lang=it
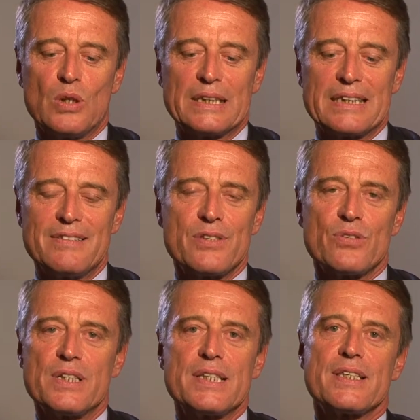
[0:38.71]

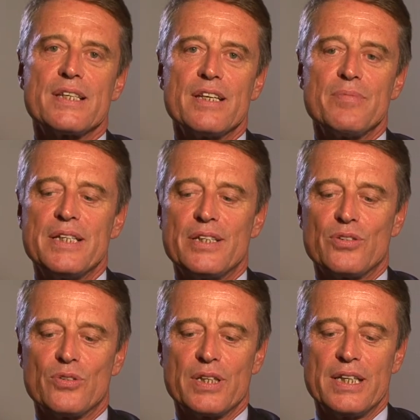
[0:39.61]
attraverso
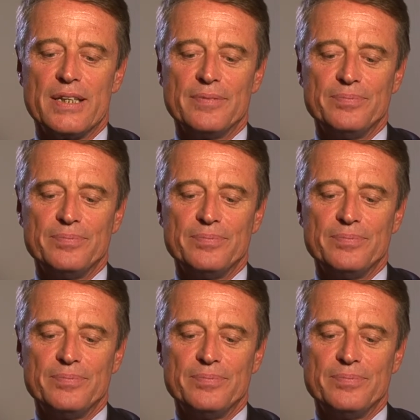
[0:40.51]
l'insegnamento che